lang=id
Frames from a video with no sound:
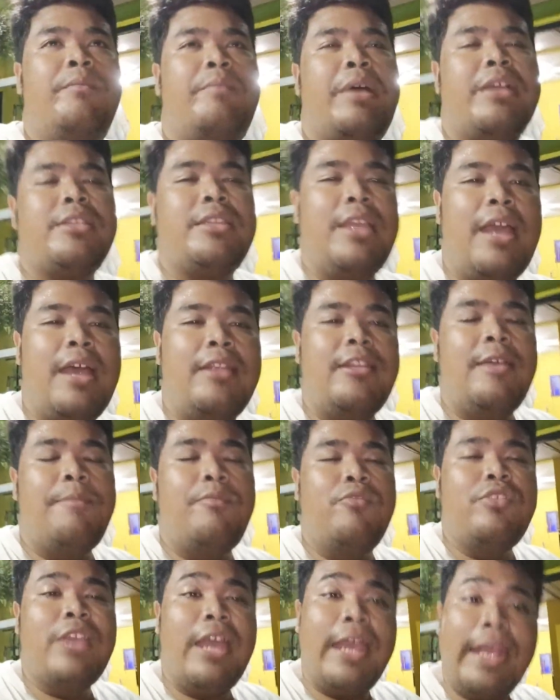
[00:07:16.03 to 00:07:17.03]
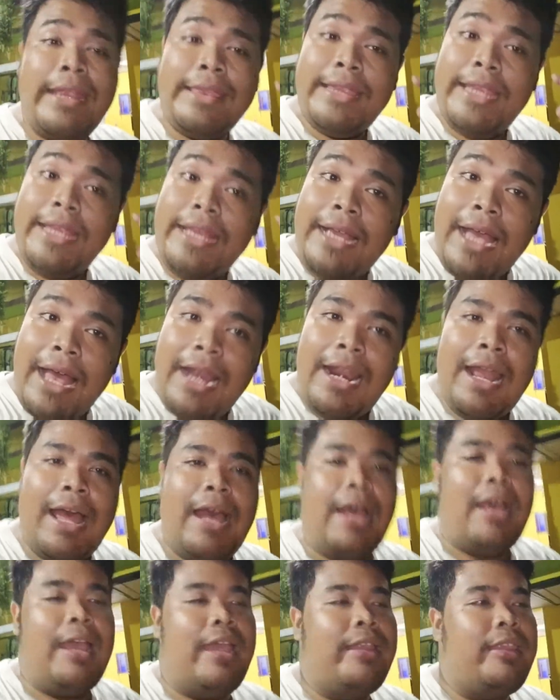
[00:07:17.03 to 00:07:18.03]
pasti Anda punya etika
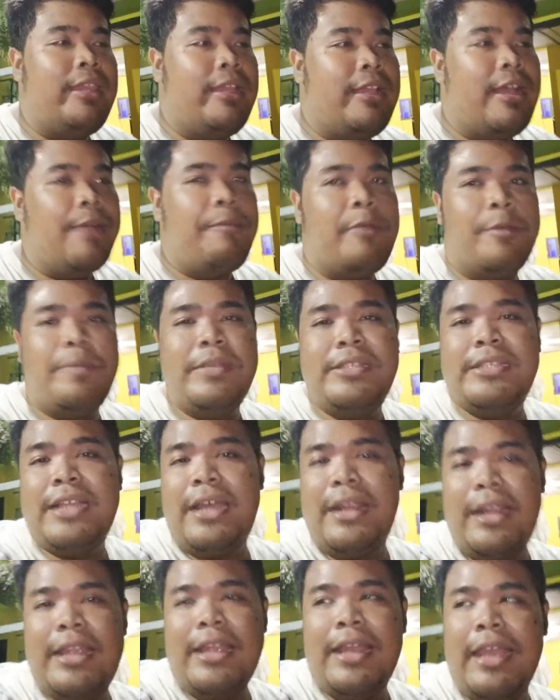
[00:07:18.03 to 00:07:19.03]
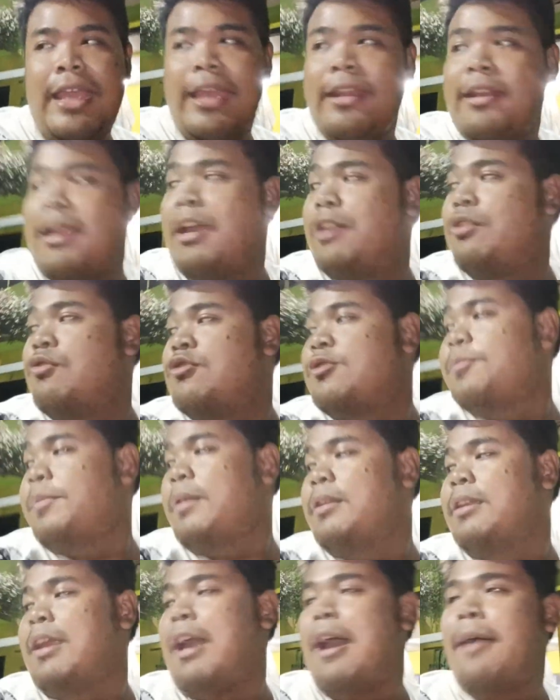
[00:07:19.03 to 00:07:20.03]
lah etika berbicara yang enak itu
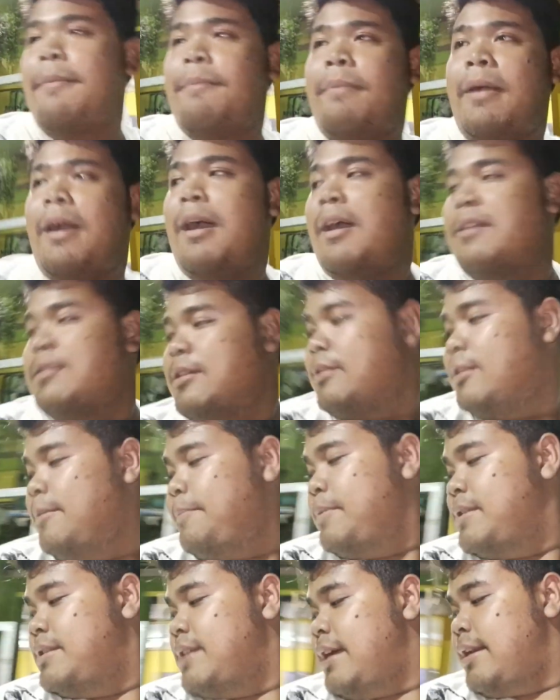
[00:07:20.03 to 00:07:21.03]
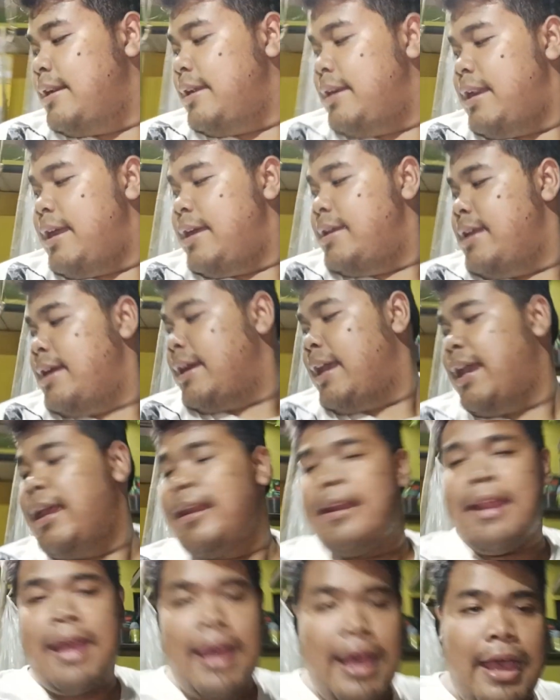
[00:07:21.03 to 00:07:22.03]
seperti apa jadi bicaralah yang
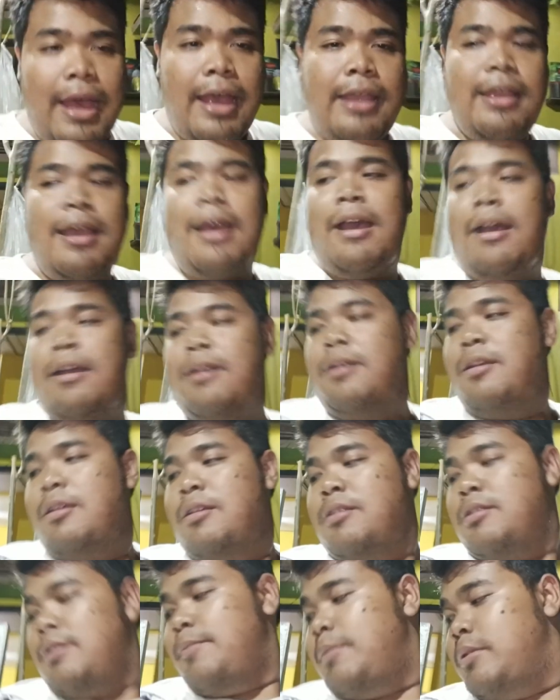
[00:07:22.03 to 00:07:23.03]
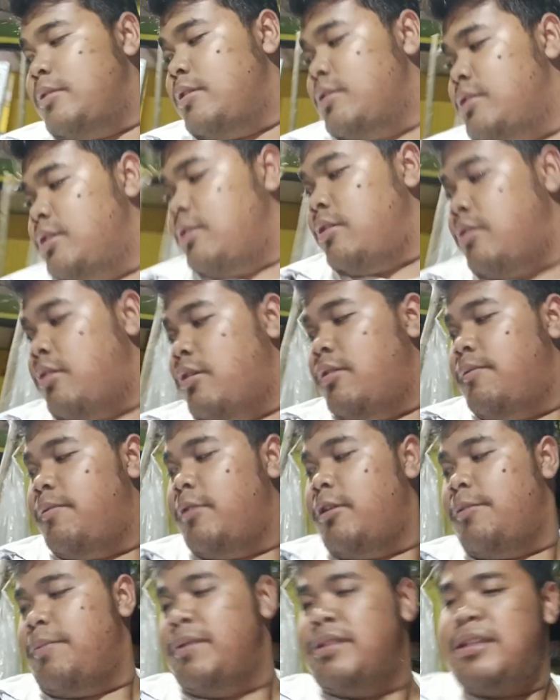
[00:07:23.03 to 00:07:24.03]
enak ya dapat berpsikolog
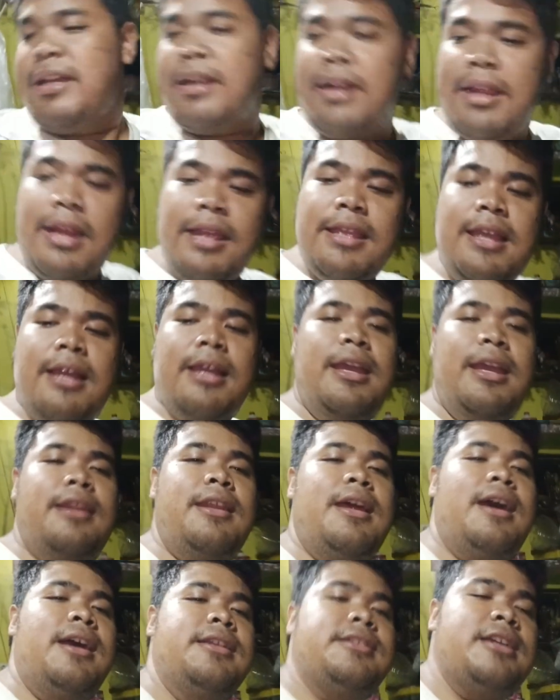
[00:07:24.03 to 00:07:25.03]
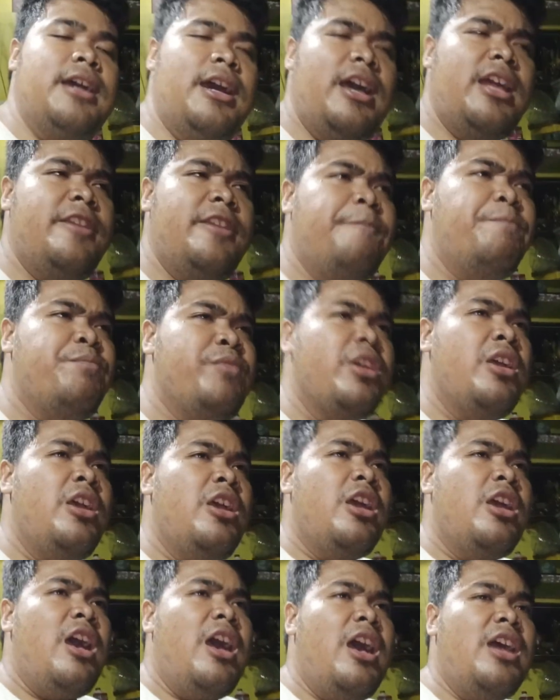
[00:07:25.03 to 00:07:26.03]
bicaralah yang enak jangan
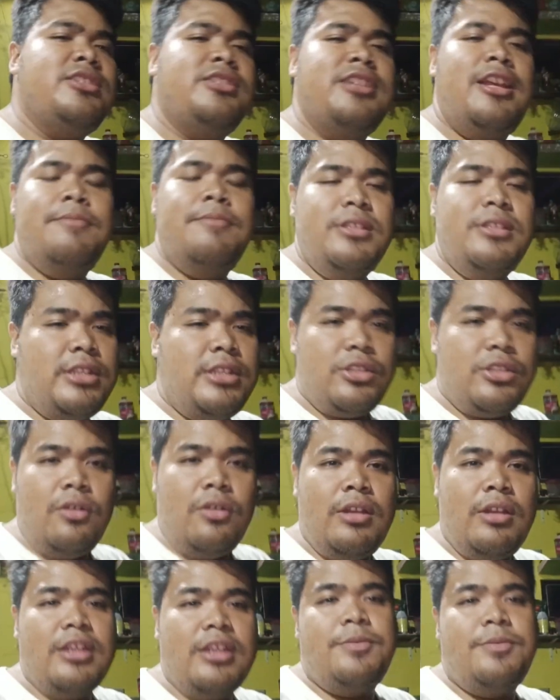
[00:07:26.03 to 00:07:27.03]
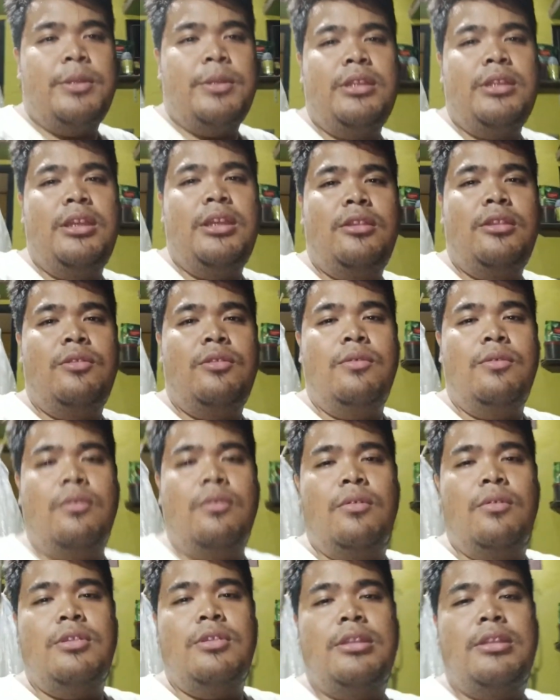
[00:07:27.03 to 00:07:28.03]
asal menjas orang seperti itu
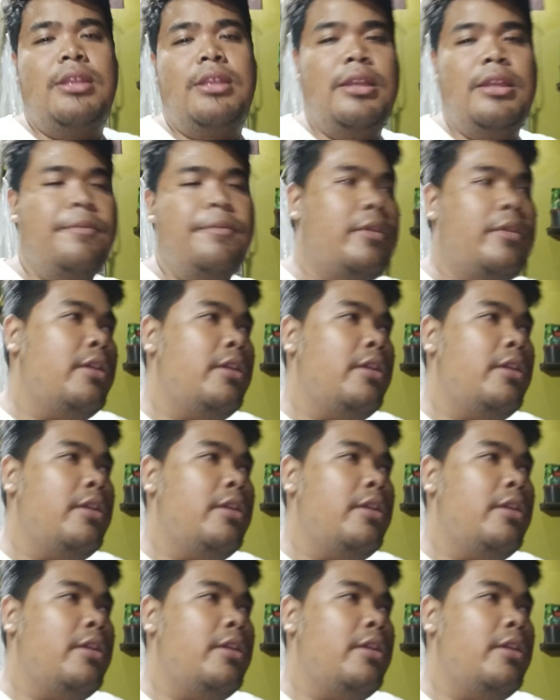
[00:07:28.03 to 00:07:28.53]
jadi